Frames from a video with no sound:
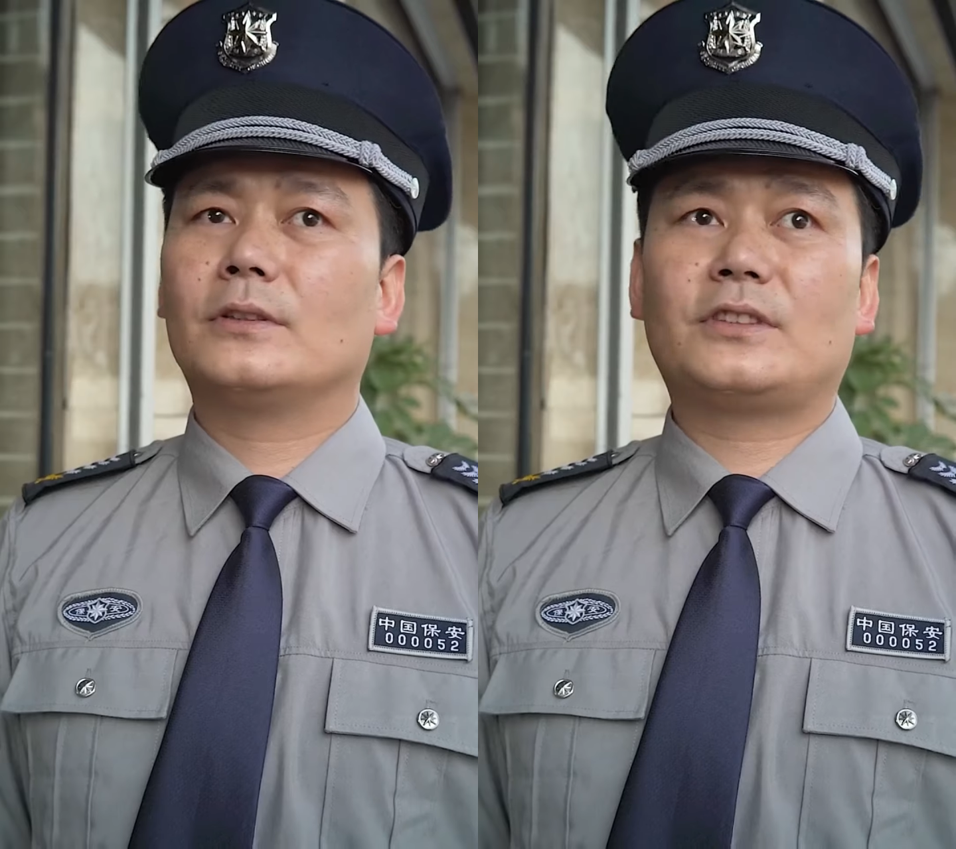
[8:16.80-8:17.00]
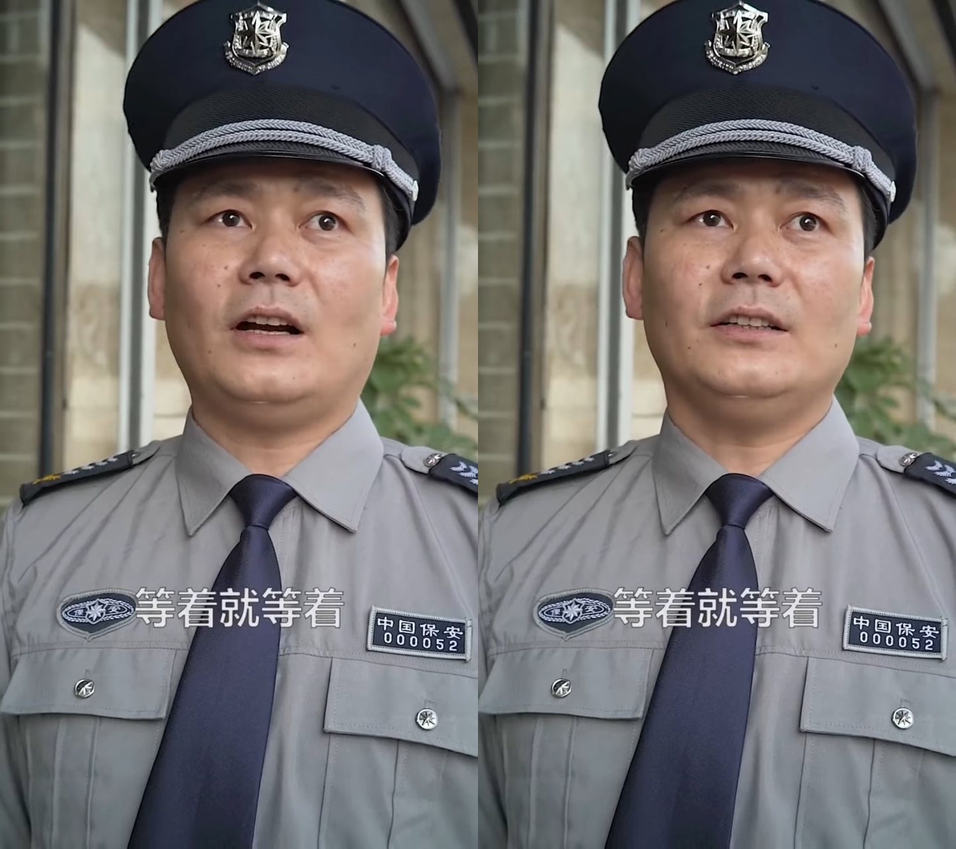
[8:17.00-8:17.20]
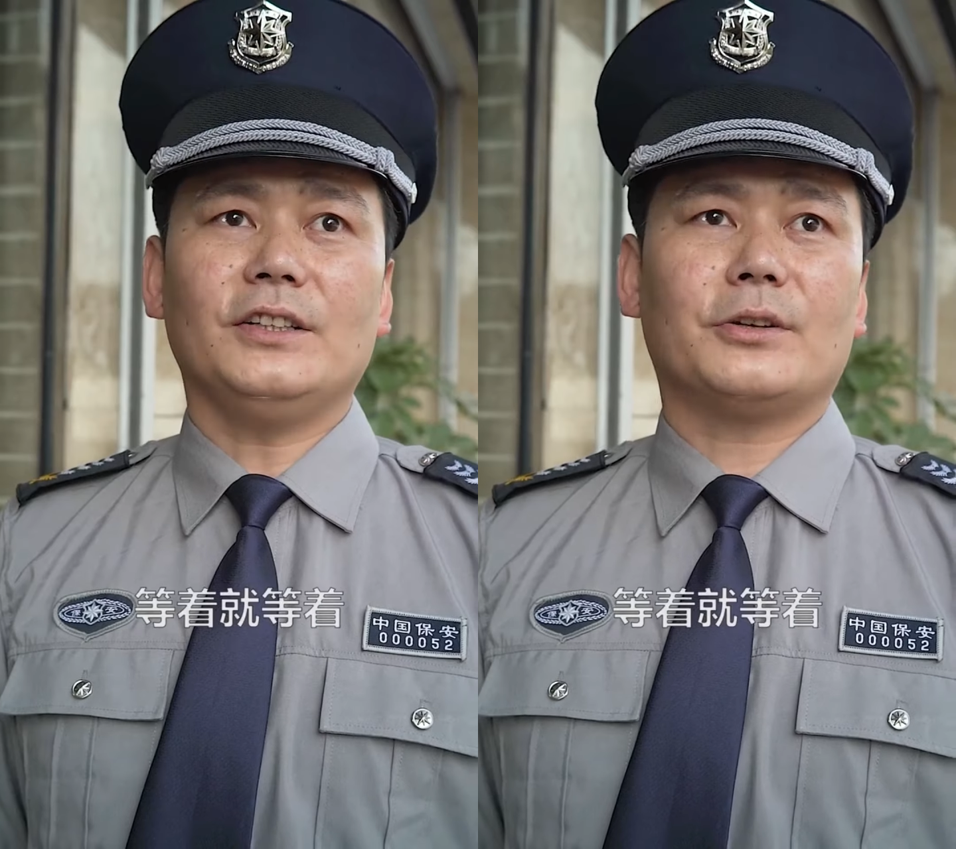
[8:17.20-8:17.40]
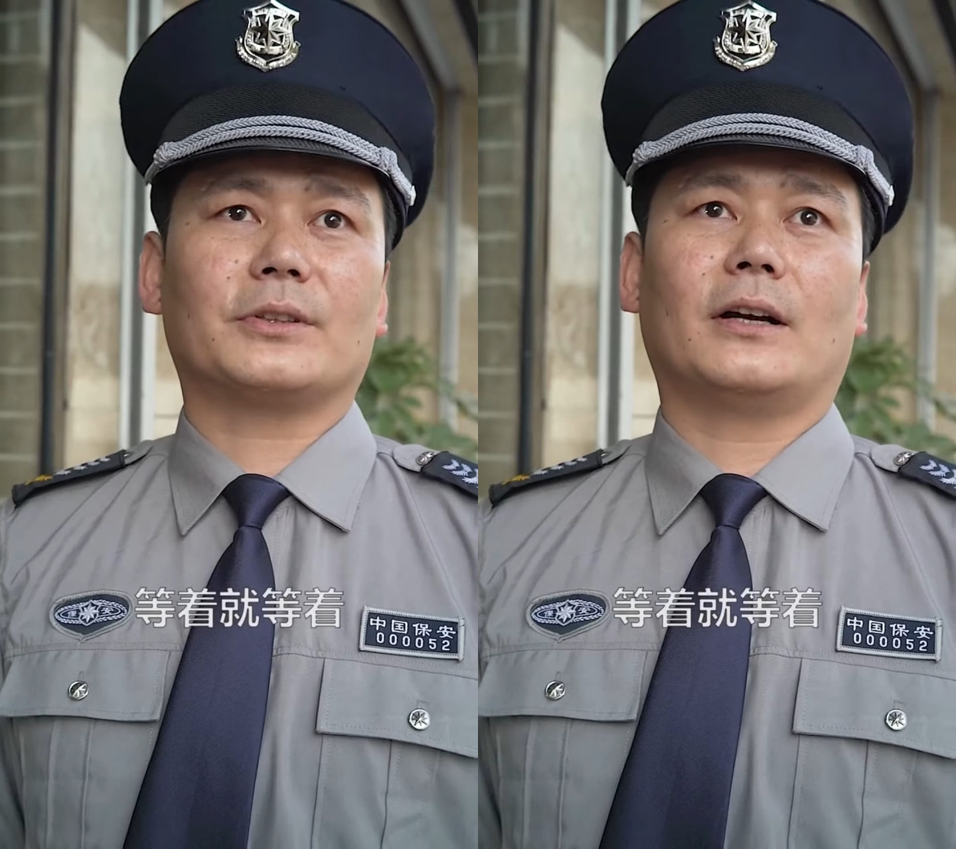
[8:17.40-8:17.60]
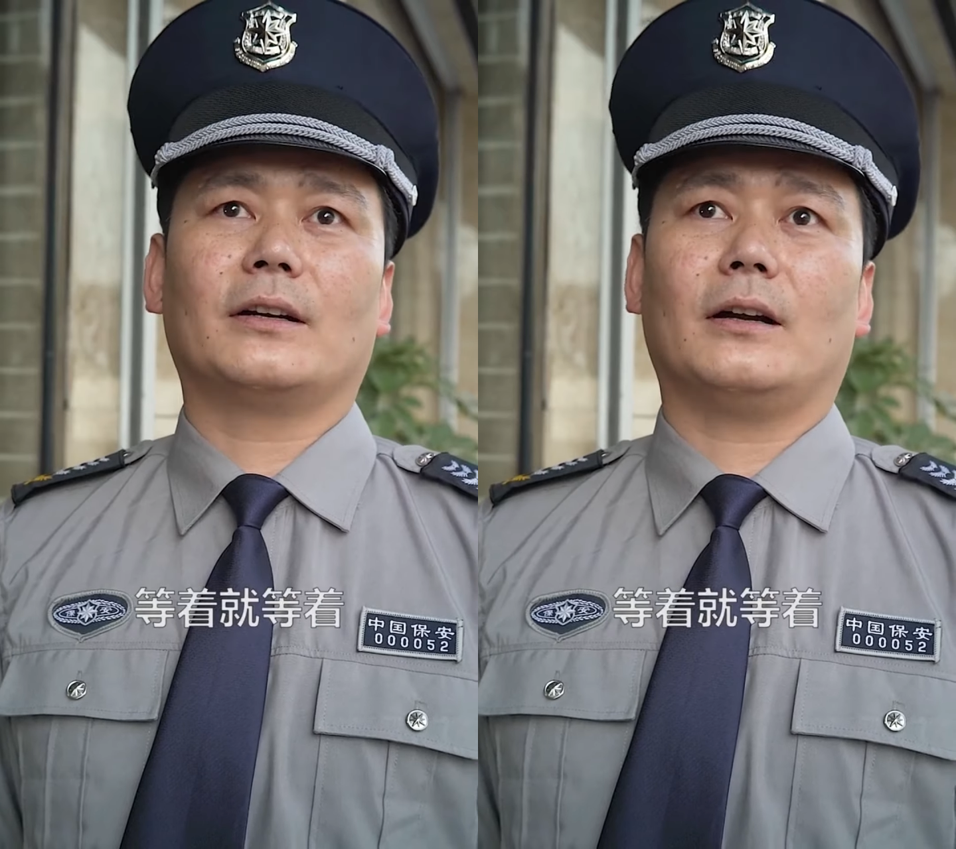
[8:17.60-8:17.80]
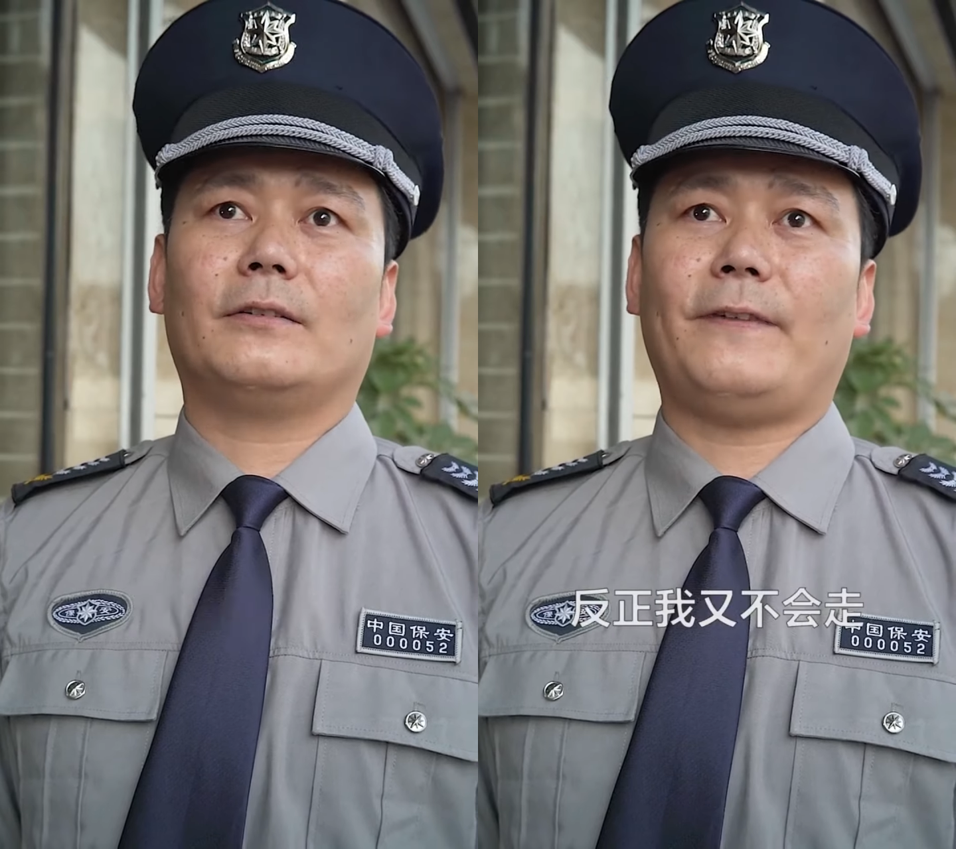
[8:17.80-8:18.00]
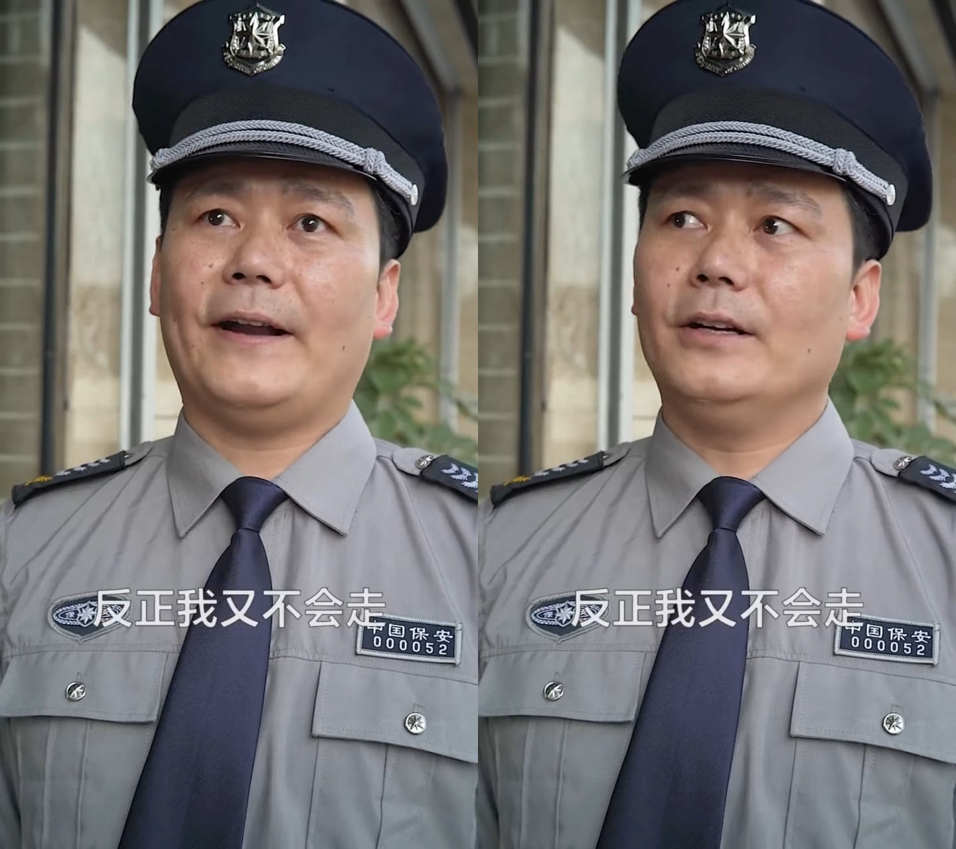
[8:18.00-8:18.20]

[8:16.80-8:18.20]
等着就等着，反